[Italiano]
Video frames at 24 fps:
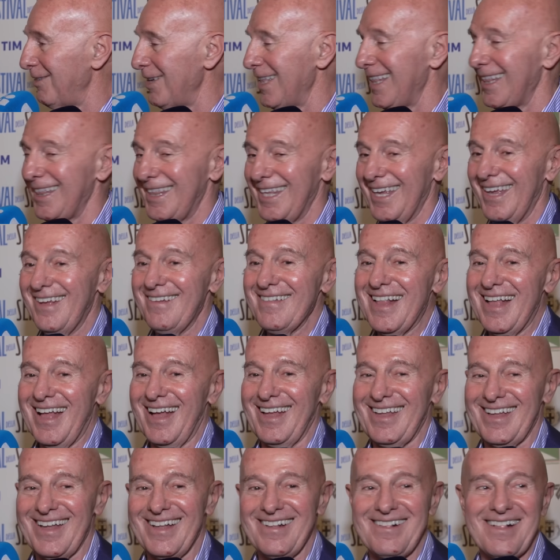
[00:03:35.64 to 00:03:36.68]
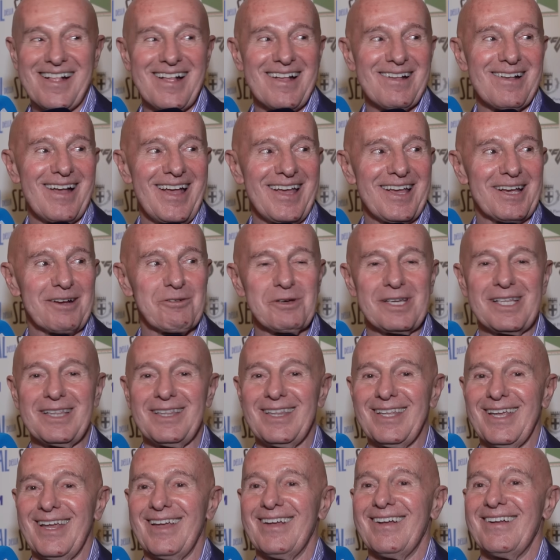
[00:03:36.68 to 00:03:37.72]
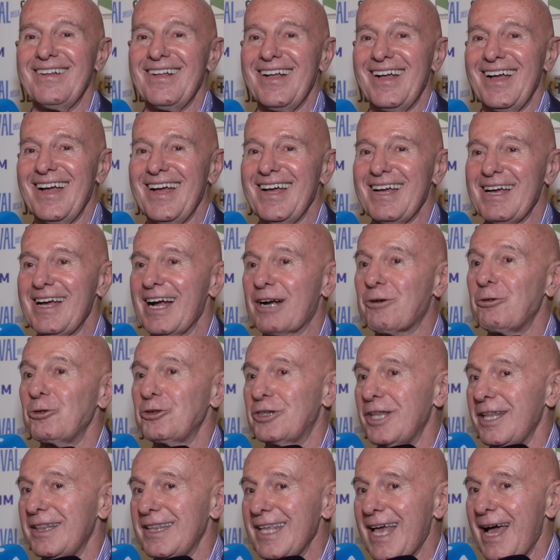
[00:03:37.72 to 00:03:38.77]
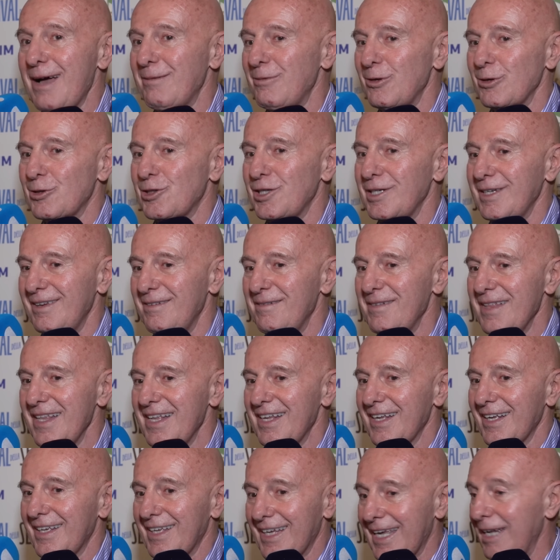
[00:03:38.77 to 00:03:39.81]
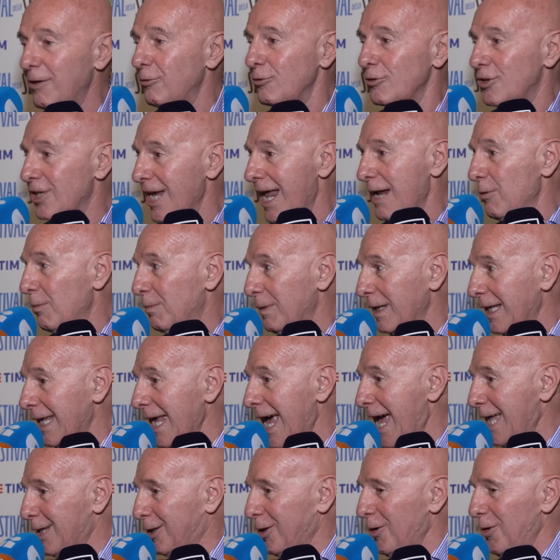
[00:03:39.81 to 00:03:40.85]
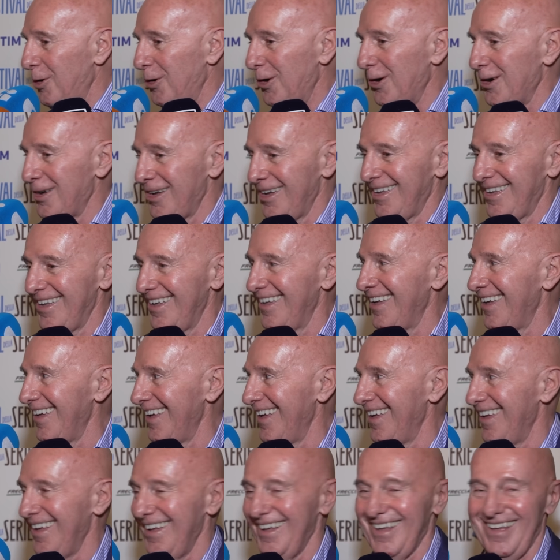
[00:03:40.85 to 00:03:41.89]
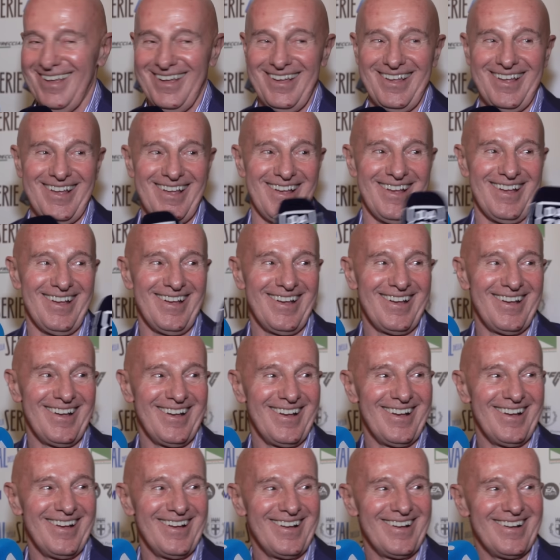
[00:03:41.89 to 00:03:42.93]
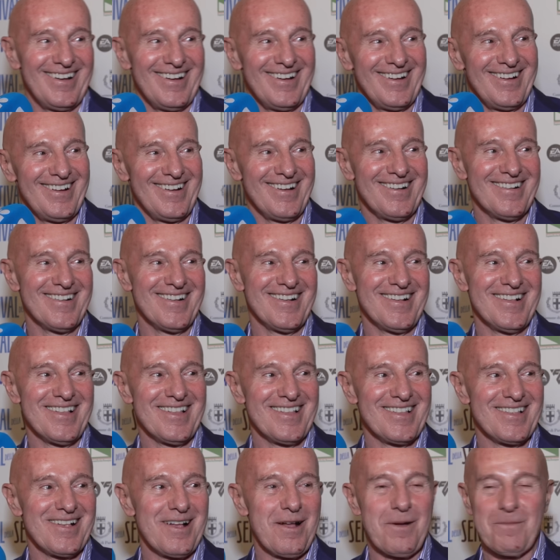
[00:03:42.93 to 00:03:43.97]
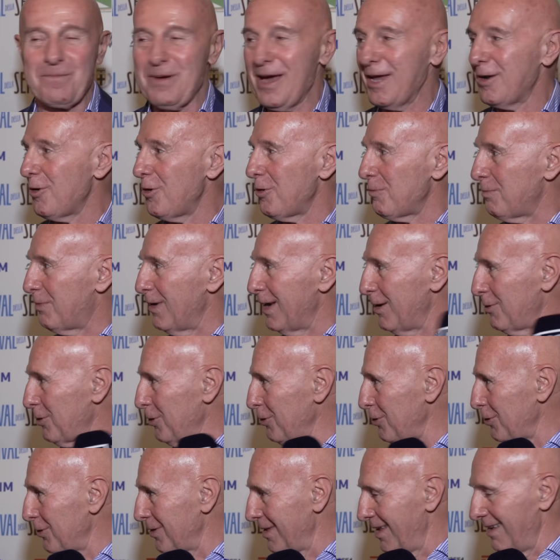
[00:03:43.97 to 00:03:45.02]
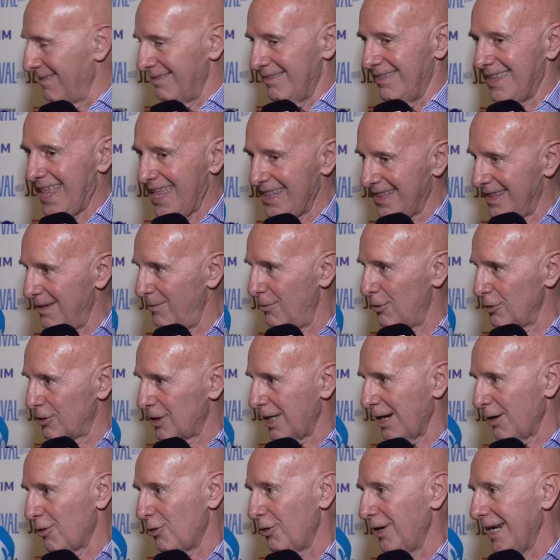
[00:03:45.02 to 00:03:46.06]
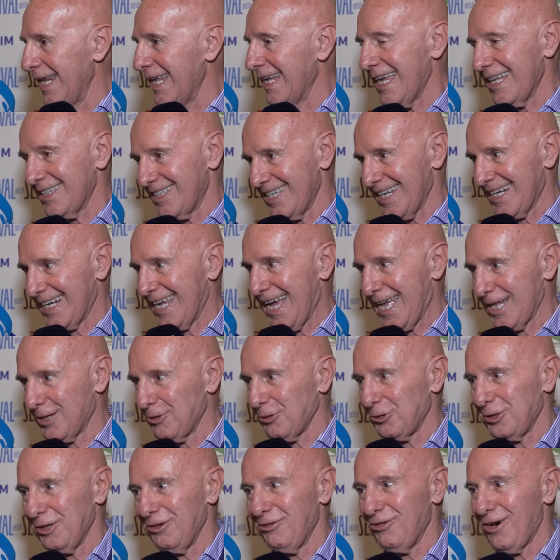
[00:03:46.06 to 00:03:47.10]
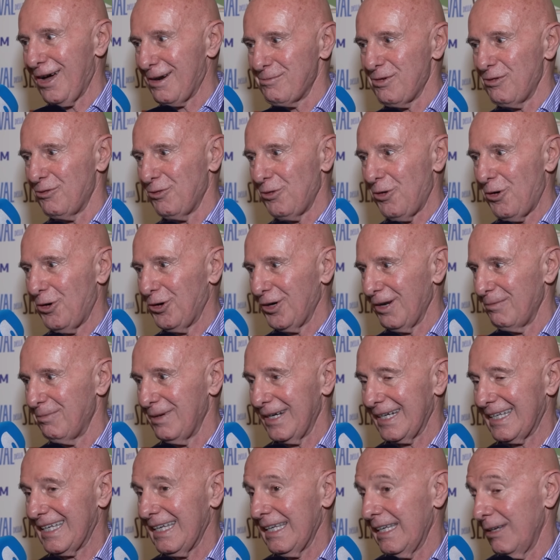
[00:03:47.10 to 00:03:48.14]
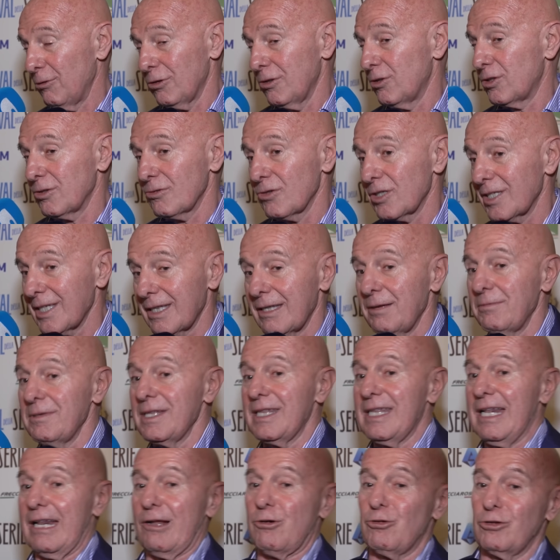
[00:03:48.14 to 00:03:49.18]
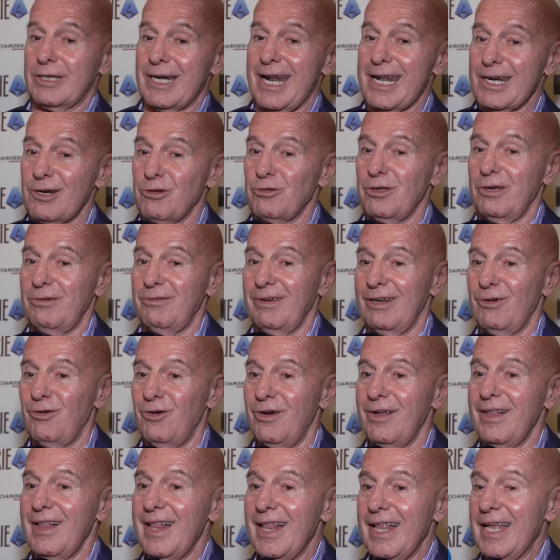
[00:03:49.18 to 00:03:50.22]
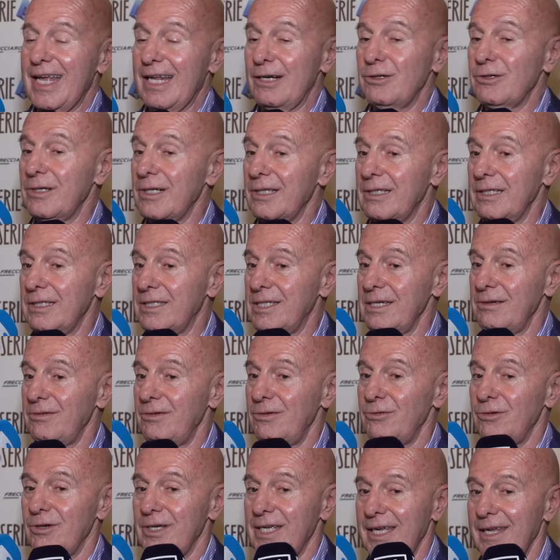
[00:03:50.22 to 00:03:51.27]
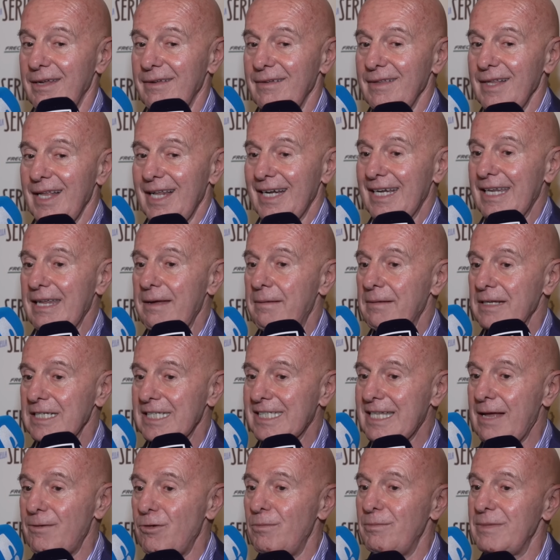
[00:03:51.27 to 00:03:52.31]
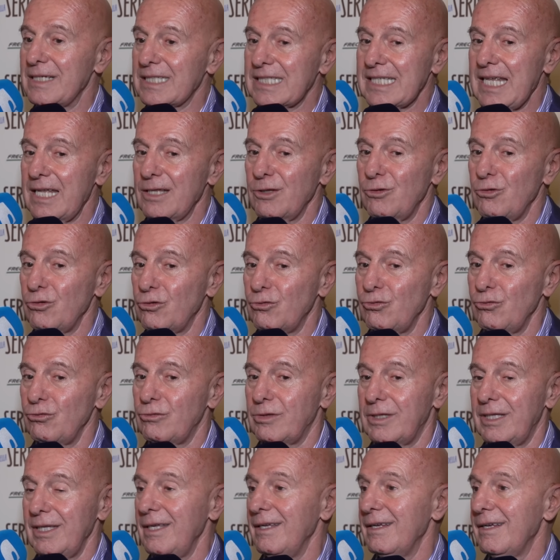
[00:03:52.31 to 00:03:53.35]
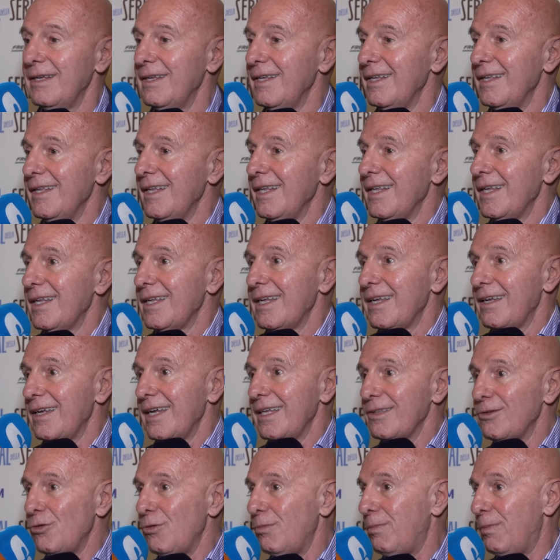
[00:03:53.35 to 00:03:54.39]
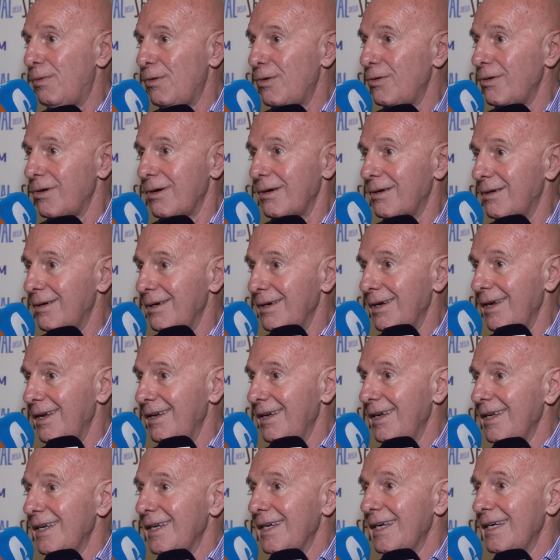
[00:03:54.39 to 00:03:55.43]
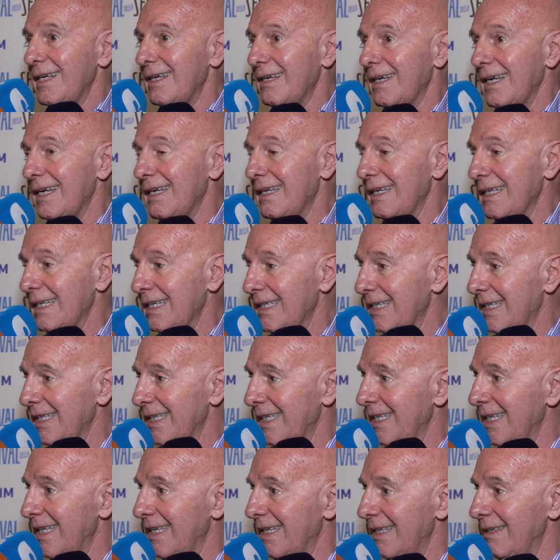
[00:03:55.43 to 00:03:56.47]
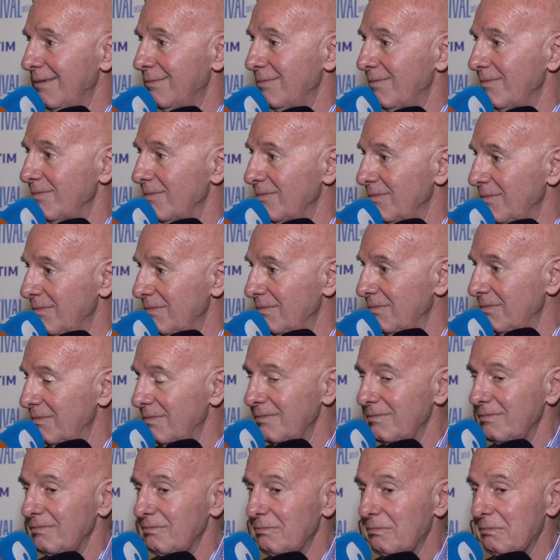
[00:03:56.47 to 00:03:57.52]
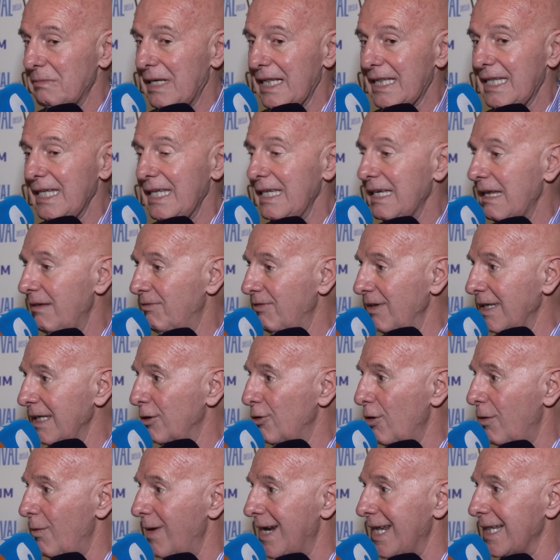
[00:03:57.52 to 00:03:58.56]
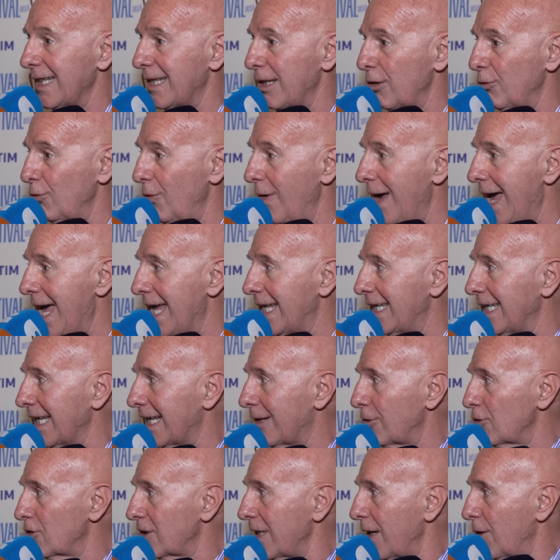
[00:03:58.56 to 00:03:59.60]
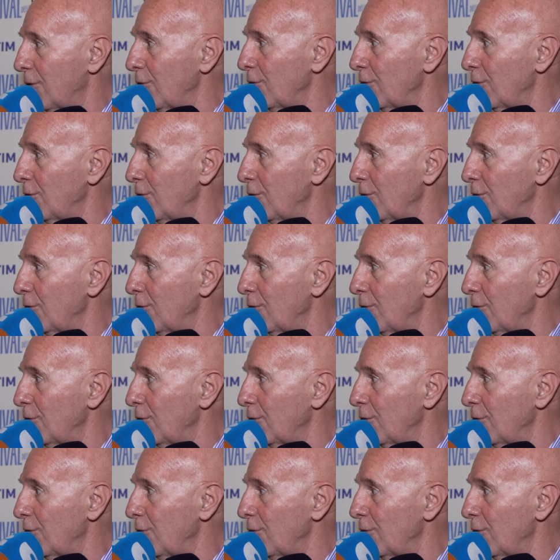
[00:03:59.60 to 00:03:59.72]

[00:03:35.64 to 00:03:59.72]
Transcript: quindi, e quindi eh, accontentiamoci che non ci hanno picchiato. Mhm. A proposito di accoppiamenti... Però, però tanti vostri colleghi hanno cercato di farmi fuori perché io dicevo esattamente il contrario di quello e loro dicevano che li stavo ammassando tutti dopo eh, Maldini ha finito a 42 anni, Costa